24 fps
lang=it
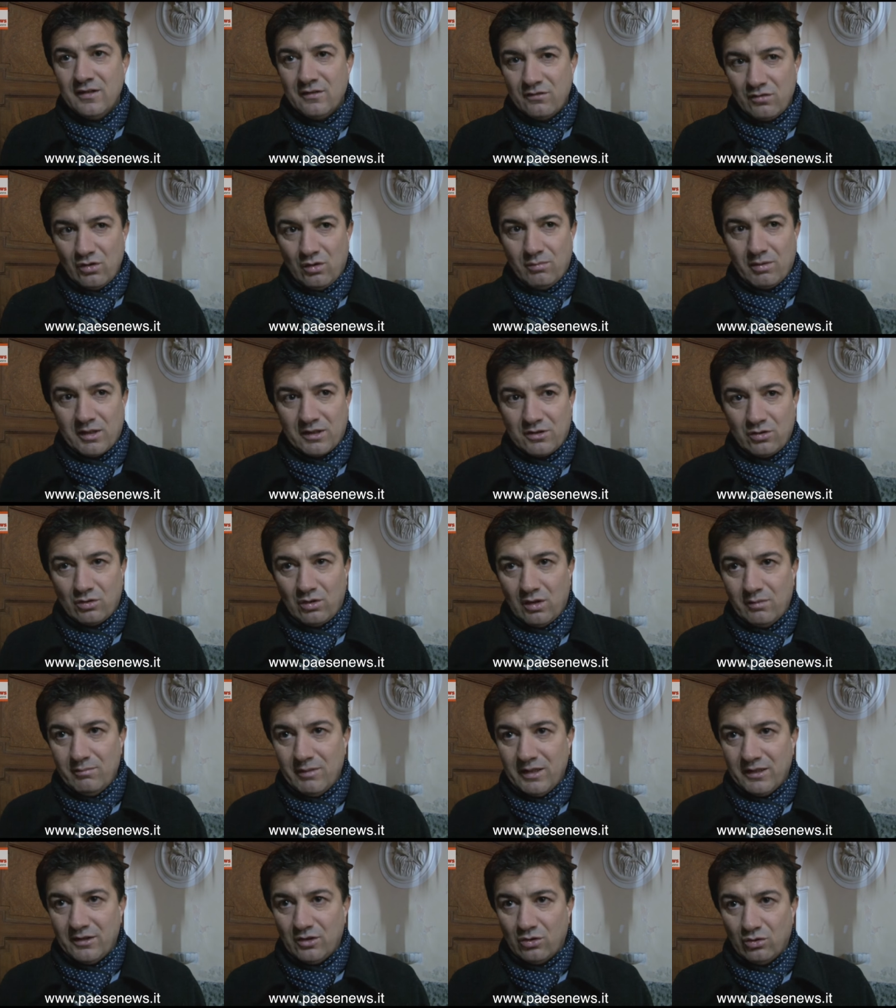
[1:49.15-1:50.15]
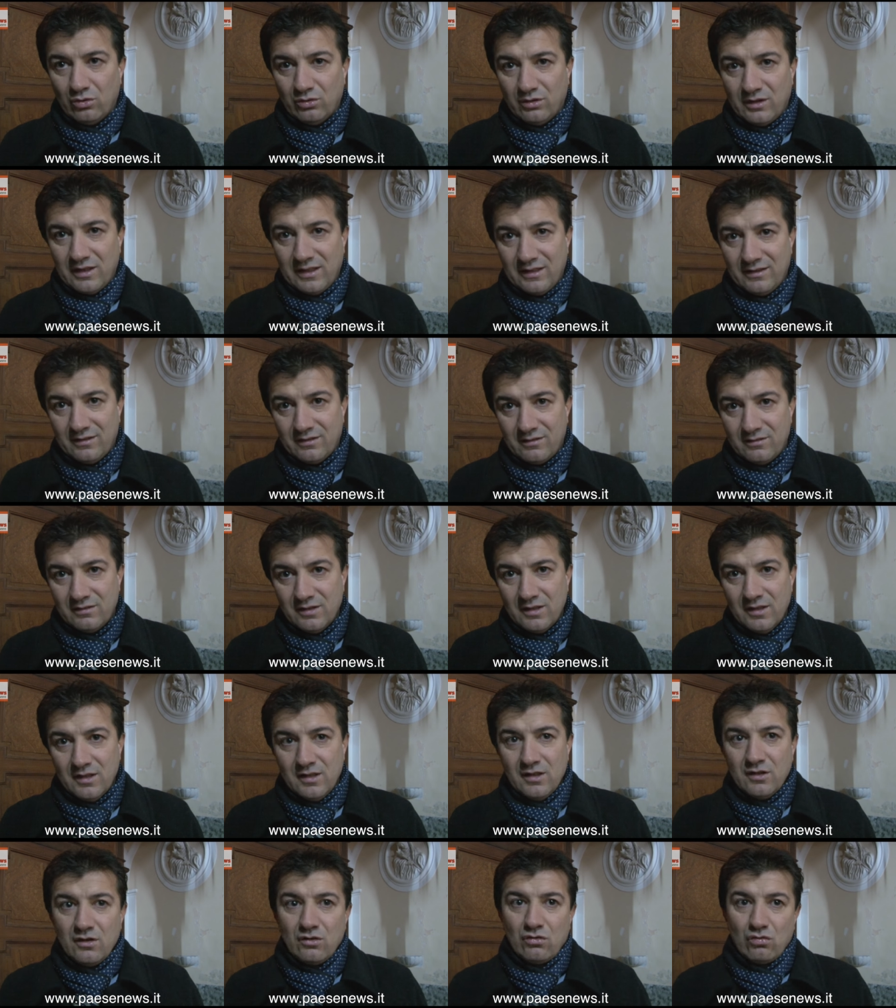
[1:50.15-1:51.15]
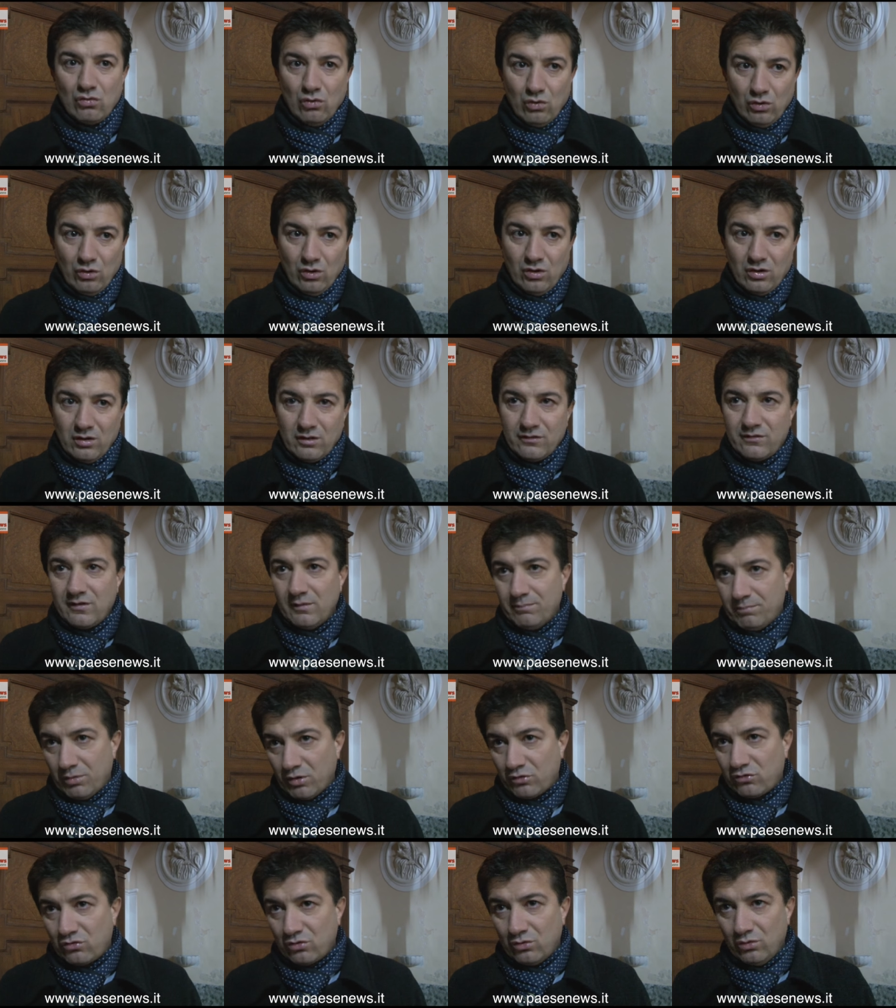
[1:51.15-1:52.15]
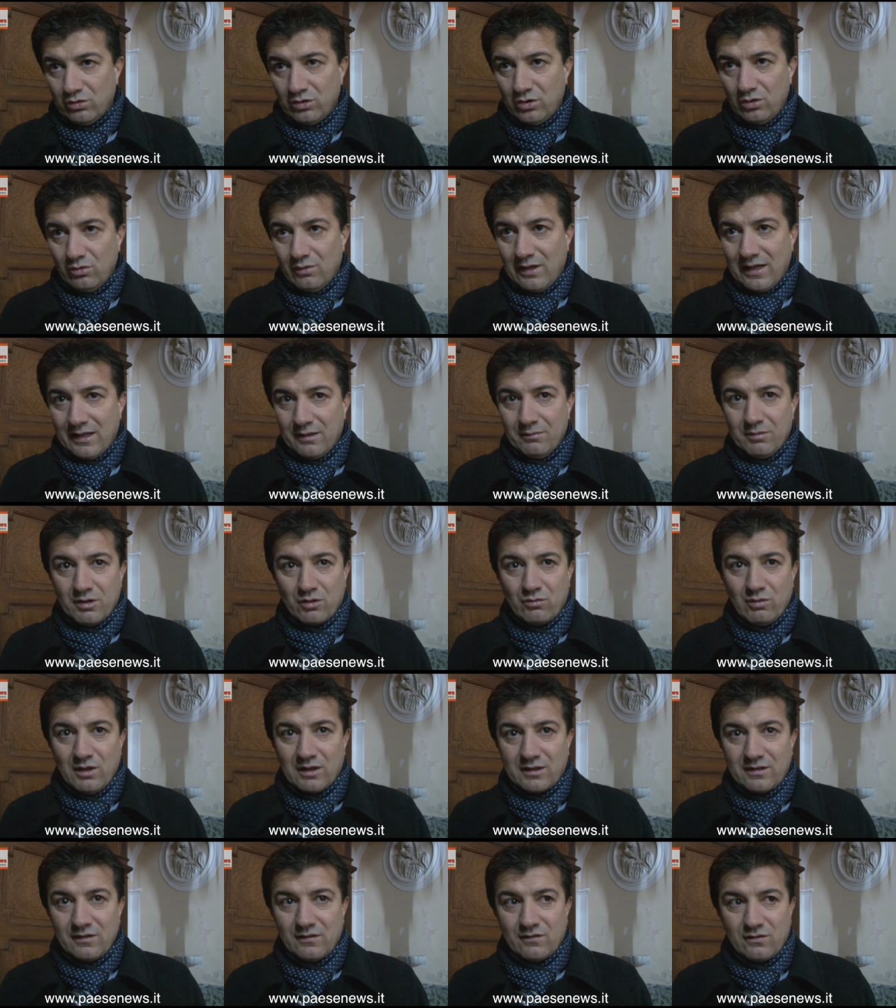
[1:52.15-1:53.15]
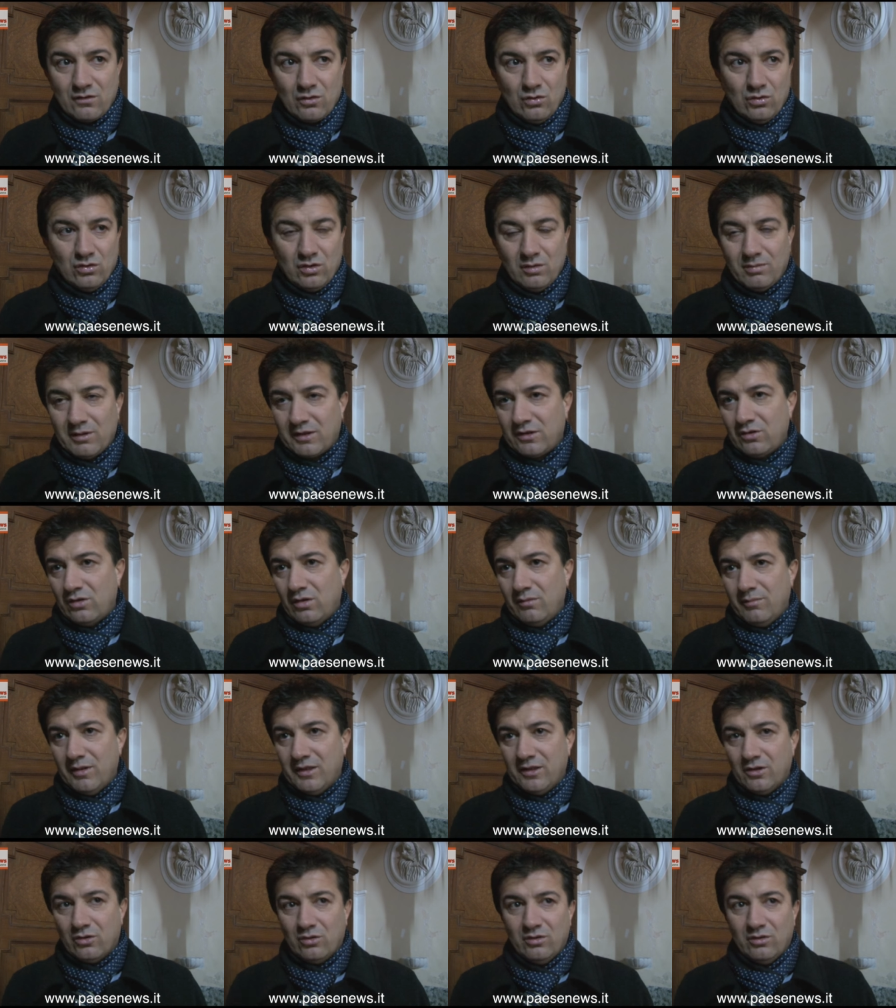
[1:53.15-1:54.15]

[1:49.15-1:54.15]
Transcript: siamo particolarmente contenti. Sono, se posso continuare per qualche secondo, particolarmente